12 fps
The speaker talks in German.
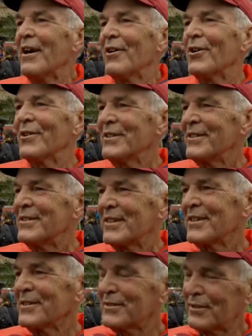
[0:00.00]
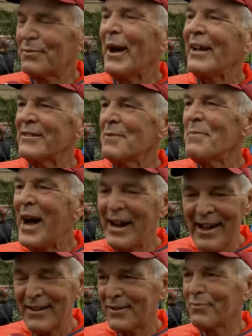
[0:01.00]
Und äh, das zweite Mal
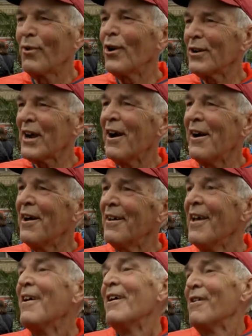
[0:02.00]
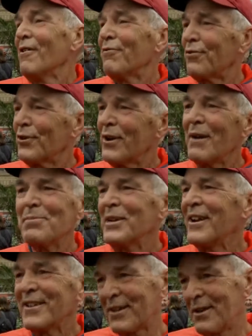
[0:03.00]
als Walker. Früher bin
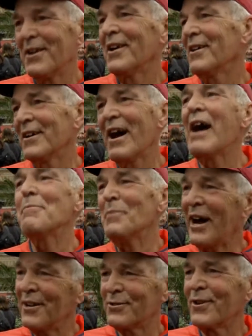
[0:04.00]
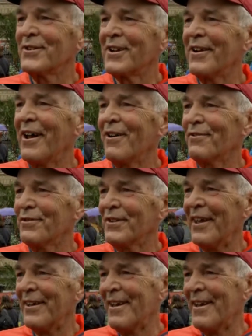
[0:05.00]
ich äh, Halbmarathon gelaufen.